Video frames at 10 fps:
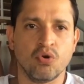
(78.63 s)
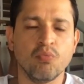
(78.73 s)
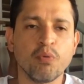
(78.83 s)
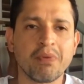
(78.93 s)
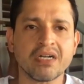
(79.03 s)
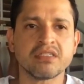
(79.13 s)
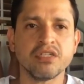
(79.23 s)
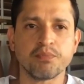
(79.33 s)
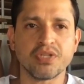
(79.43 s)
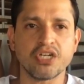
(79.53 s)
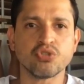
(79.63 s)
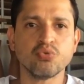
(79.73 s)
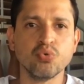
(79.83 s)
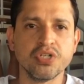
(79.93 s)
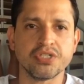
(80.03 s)
Como eu participo das
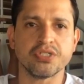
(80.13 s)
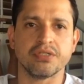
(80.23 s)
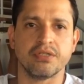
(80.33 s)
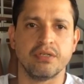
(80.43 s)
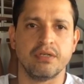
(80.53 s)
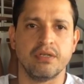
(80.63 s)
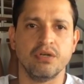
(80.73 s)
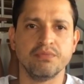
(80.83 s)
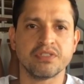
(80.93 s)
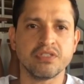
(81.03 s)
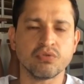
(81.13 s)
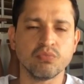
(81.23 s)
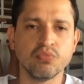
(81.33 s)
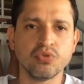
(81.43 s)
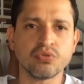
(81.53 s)
duas, eu me
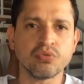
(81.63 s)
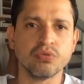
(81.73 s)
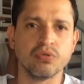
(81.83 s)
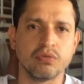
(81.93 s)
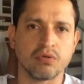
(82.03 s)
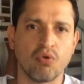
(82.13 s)
sinto muito